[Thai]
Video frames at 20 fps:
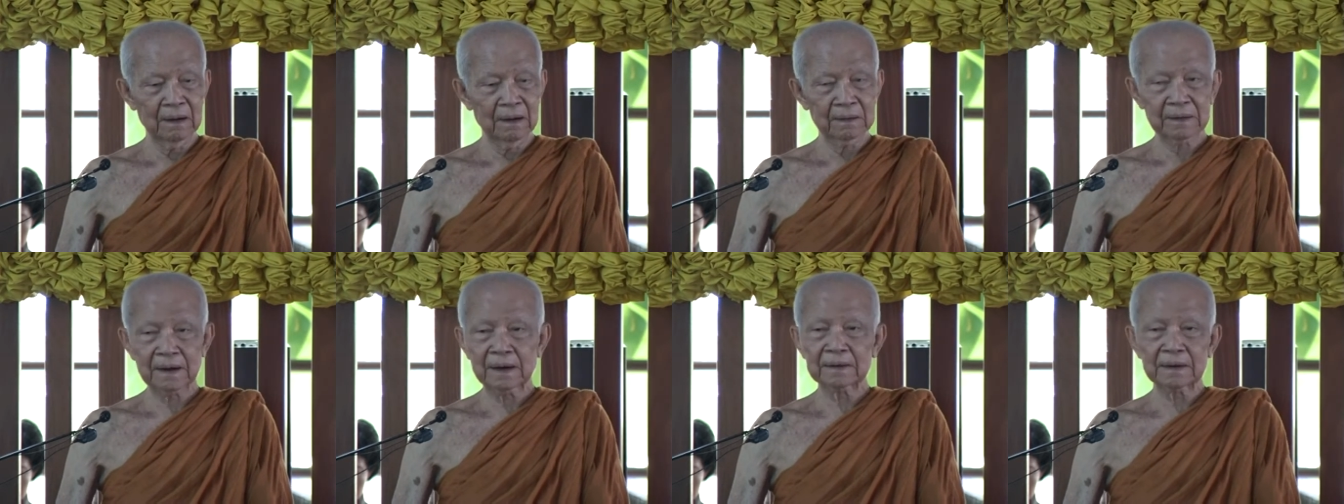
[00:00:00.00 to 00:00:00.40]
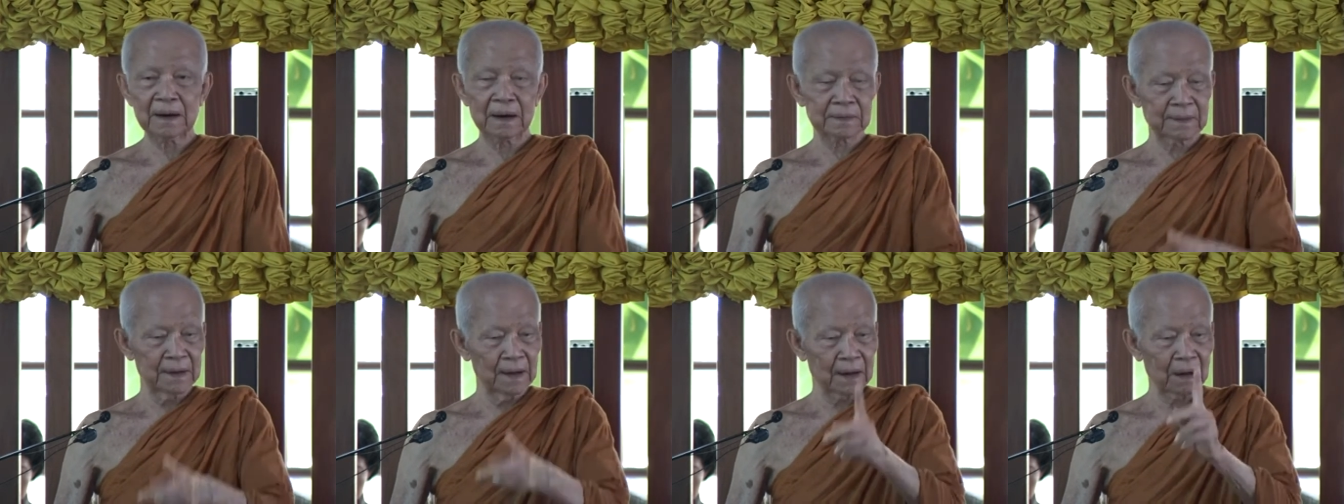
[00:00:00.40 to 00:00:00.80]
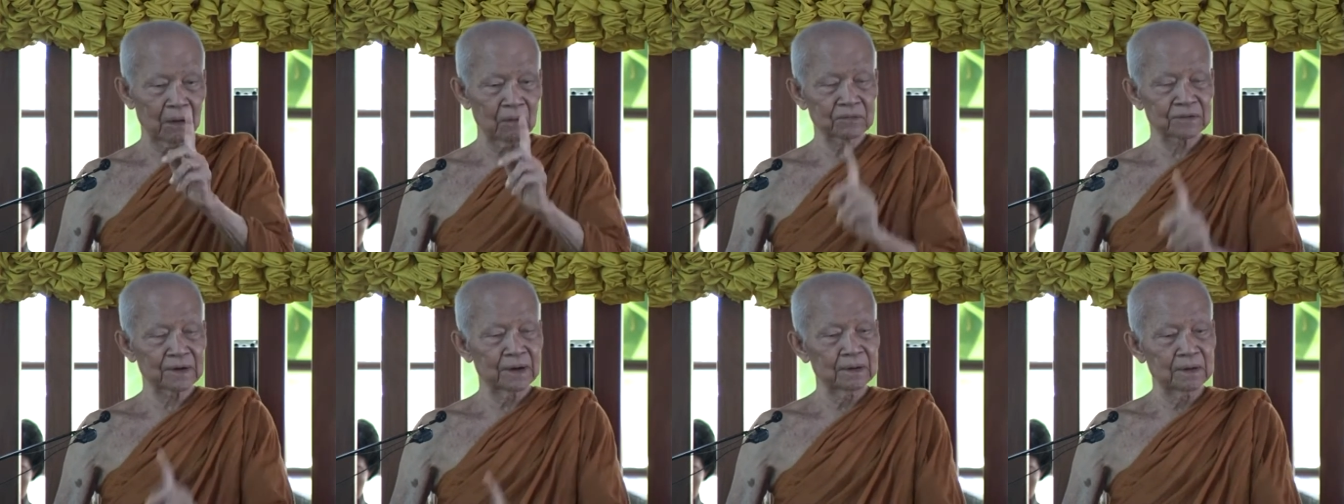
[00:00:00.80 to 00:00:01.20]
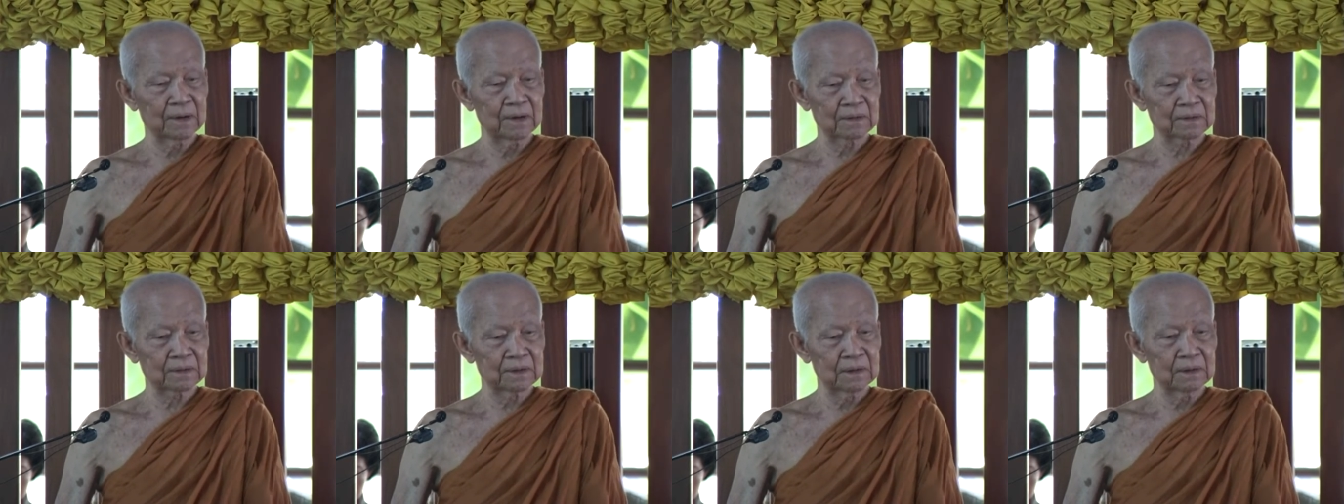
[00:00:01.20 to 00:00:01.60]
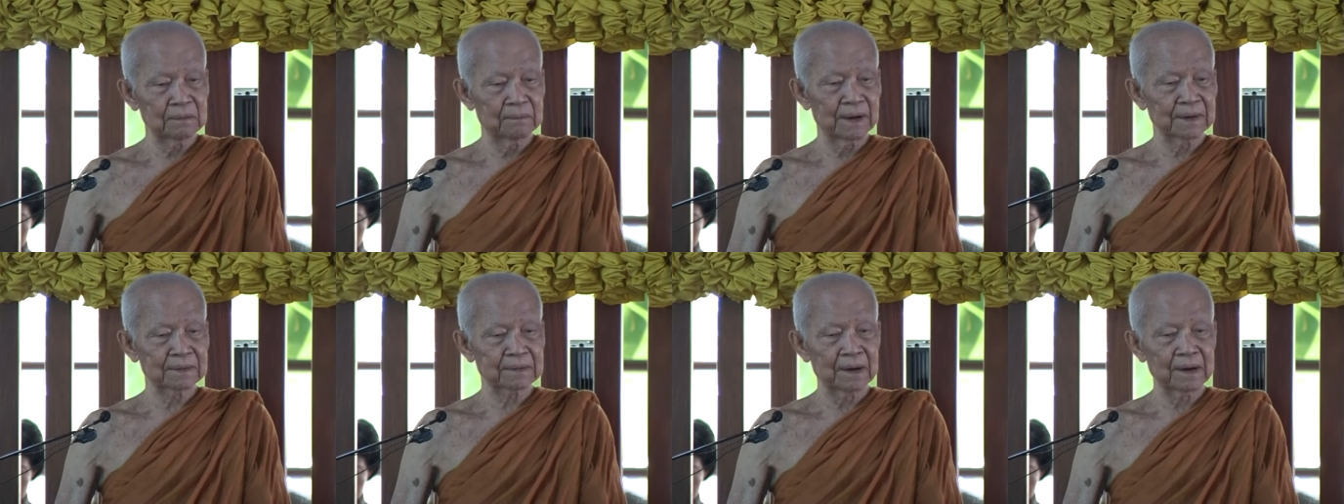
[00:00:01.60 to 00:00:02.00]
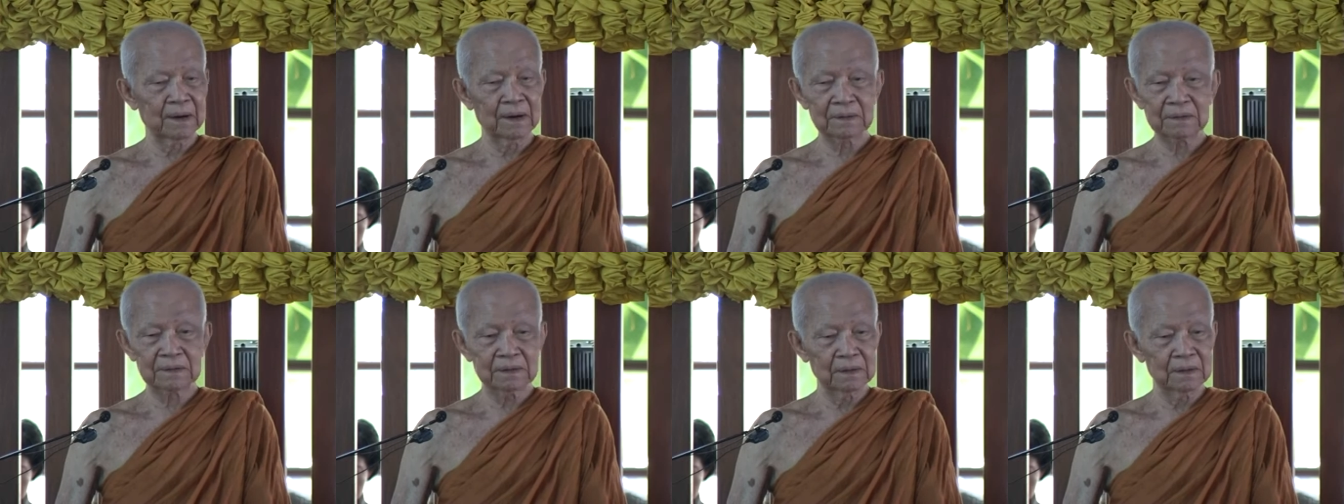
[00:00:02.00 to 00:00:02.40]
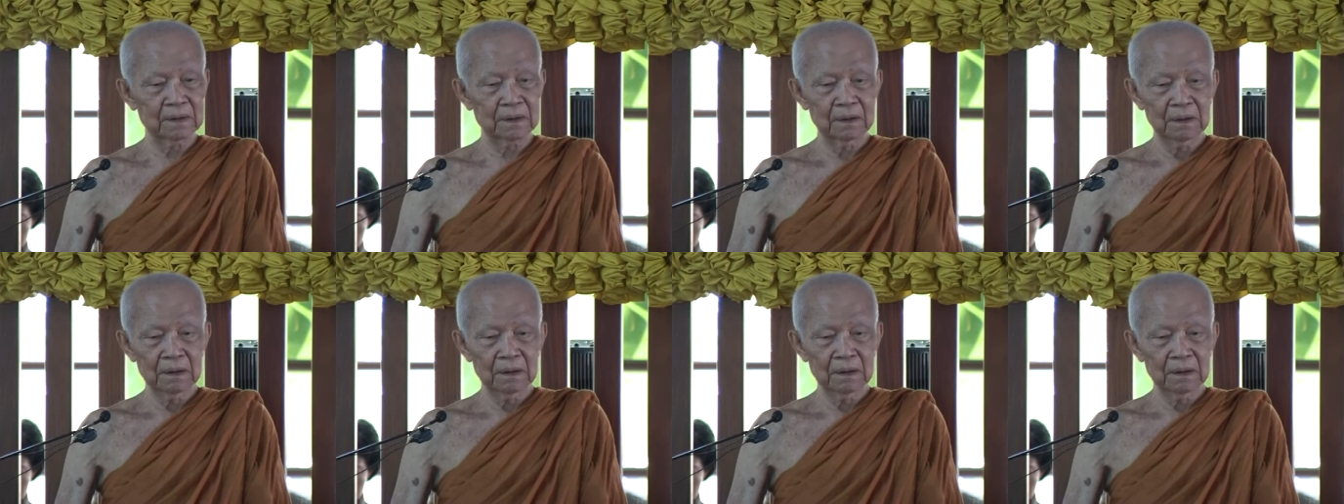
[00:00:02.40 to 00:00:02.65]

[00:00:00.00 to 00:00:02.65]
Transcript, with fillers: เช่นอย่างที่เขาเสนอชื่อไว้เสนอชื่อ